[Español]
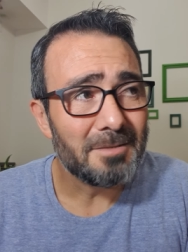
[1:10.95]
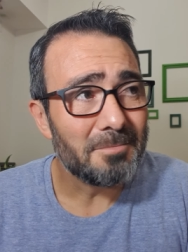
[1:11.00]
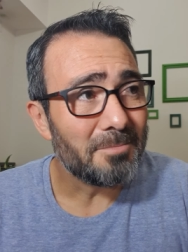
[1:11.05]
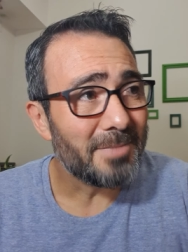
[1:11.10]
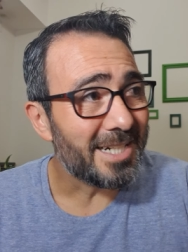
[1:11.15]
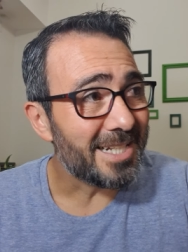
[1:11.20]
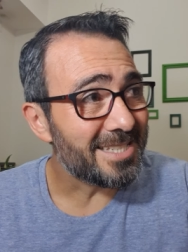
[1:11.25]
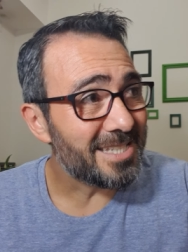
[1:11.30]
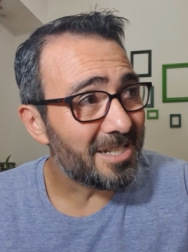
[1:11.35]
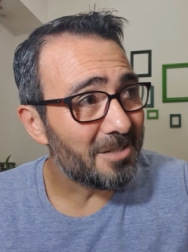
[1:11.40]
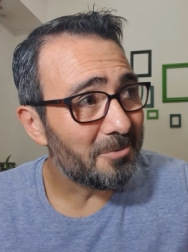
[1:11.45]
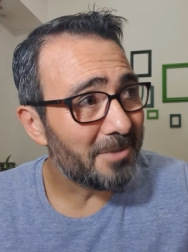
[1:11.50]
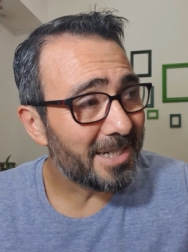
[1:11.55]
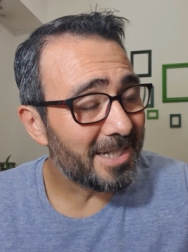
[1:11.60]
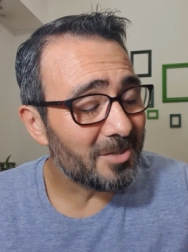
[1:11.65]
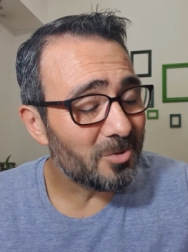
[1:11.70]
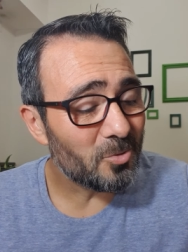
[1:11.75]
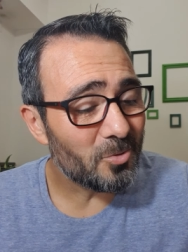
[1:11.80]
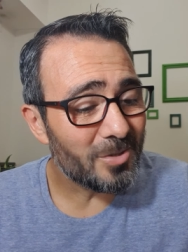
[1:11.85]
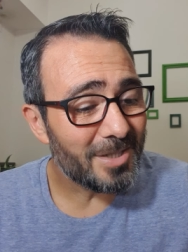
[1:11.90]
para salvar
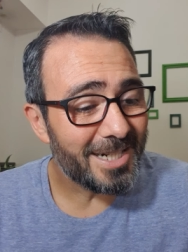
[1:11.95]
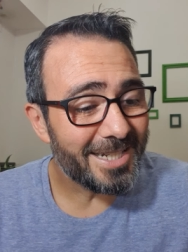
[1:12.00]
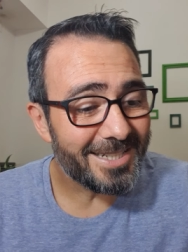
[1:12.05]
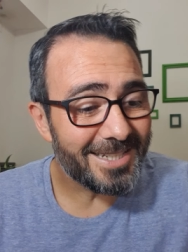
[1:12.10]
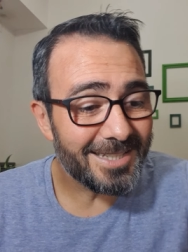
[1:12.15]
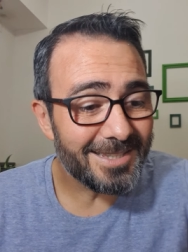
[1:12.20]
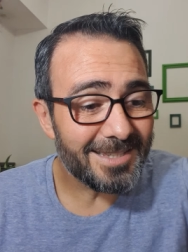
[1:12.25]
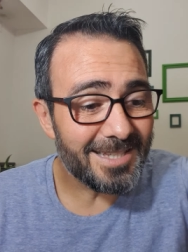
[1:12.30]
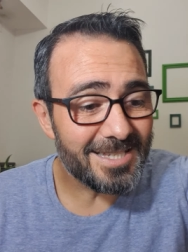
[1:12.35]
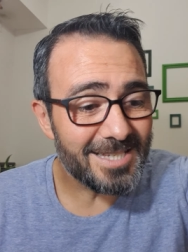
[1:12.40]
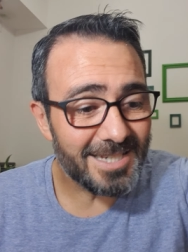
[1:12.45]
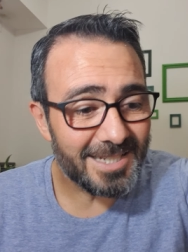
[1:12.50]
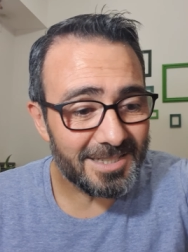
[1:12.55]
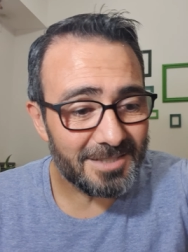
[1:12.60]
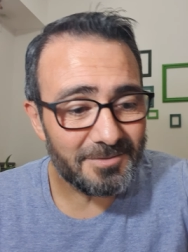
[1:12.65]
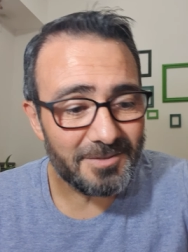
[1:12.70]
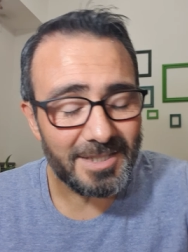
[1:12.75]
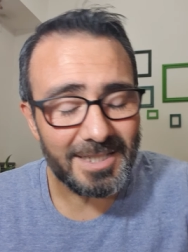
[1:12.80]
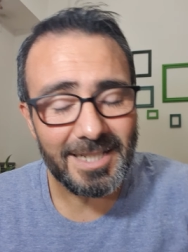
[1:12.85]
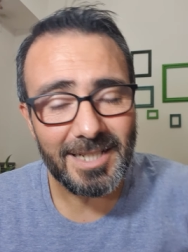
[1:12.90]
a toda la gente
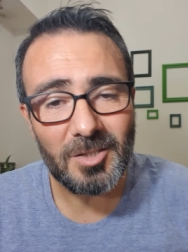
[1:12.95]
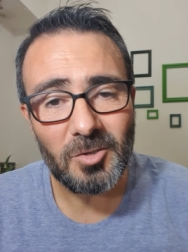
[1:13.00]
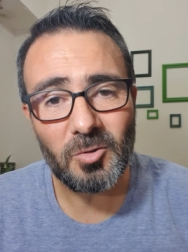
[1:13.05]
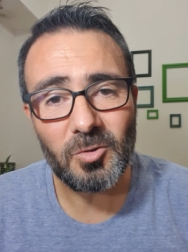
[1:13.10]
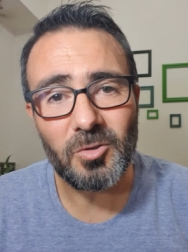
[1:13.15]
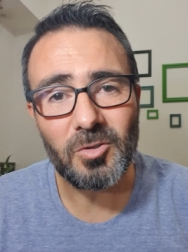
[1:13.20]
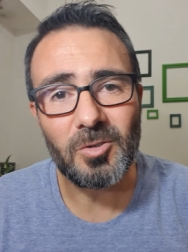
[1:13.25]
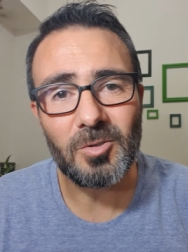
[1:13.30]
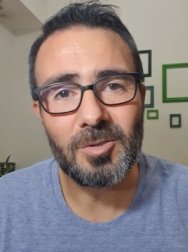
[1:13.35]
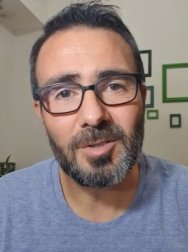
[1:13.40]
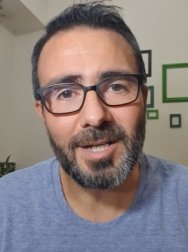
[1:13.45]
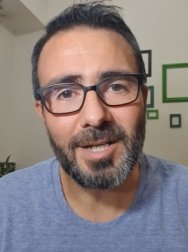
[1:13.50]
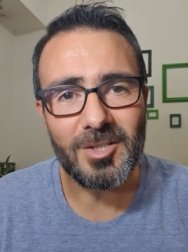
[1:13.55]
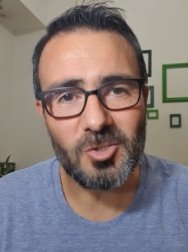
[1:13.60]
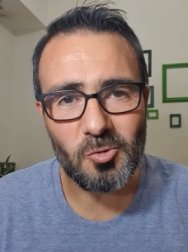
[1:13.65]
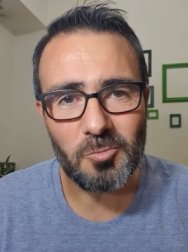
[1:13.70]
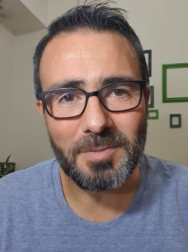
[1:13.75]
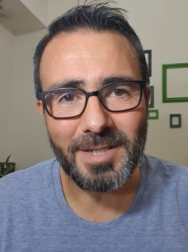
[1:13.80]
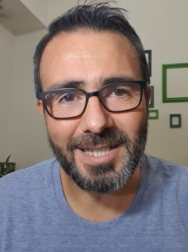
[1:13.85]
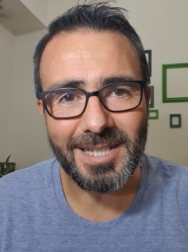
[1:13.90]
sacrificando a
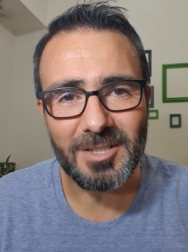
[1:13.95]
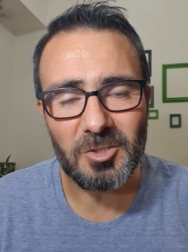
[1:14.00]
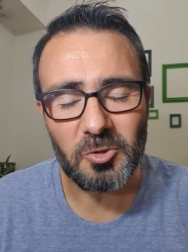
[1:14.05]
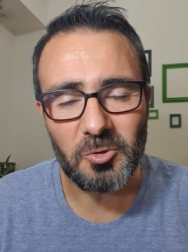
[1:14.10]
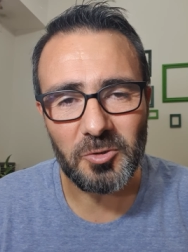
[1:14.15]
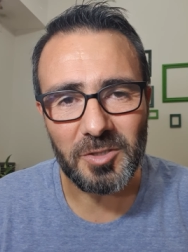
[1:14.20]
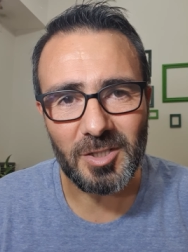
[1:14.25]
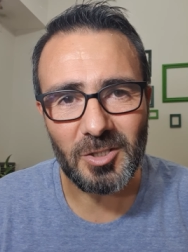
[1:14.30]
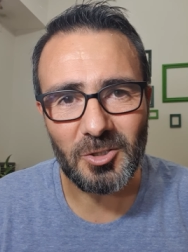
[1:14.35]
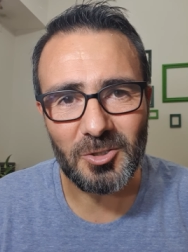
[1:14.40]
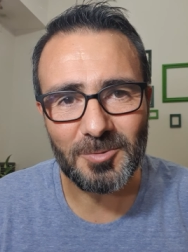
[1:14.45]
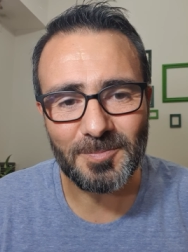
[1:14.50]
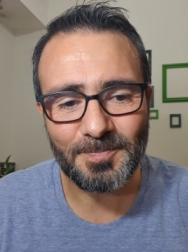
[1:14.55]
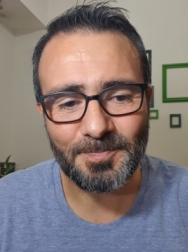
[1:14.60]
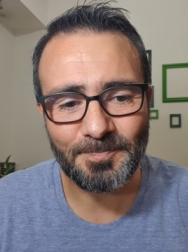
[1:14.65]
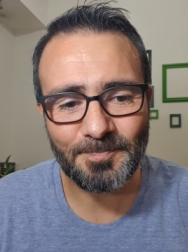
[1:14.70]
su pequeño hijo.